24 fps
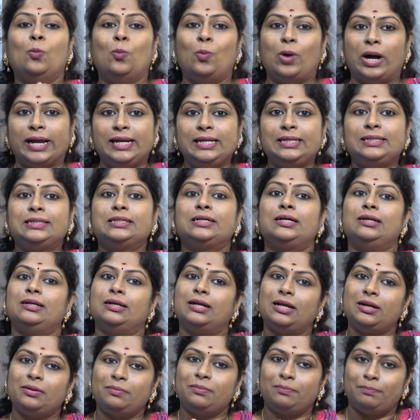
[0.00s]
ஒயிட்
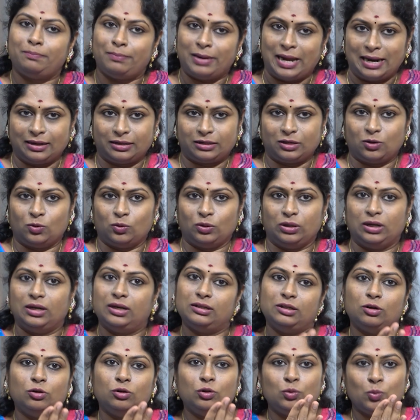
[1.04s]
கலர் பேக்ரவுண்டில்
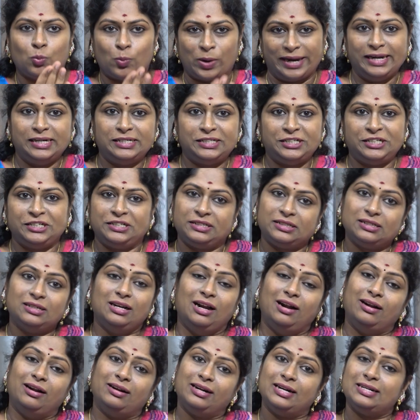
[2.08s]
அதாவது ஒயிட் ஷீட்டு
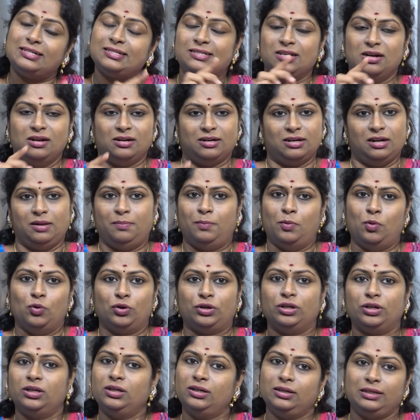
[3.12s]
ரெட் சர்க்கிள்
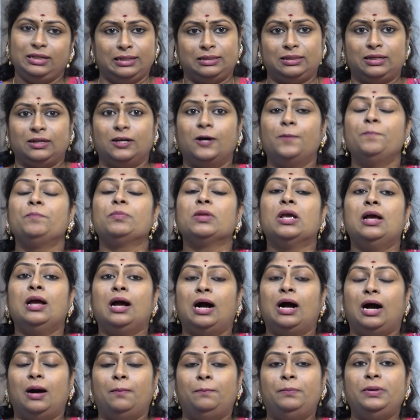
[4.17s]
போட்டு இருக்கலாம்
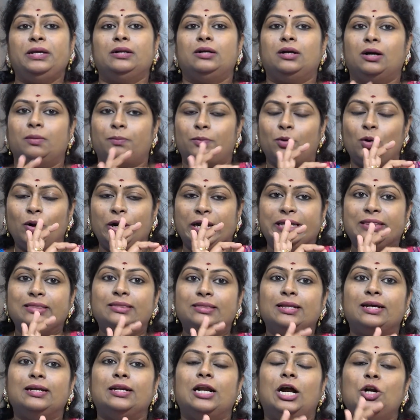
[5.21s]
அப்படி இருக்கப்போ
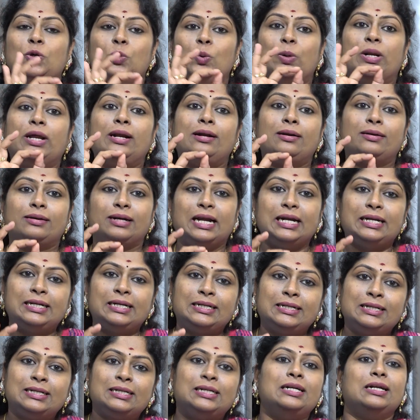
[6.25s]
இந்த நடுவில் ரெட்
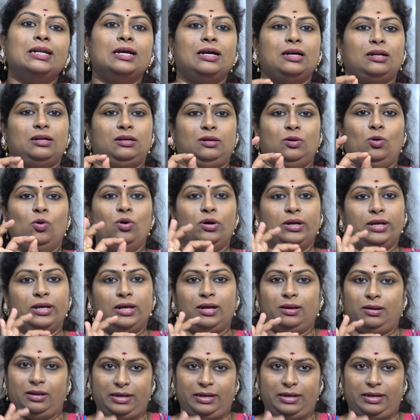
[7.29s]
கலரோட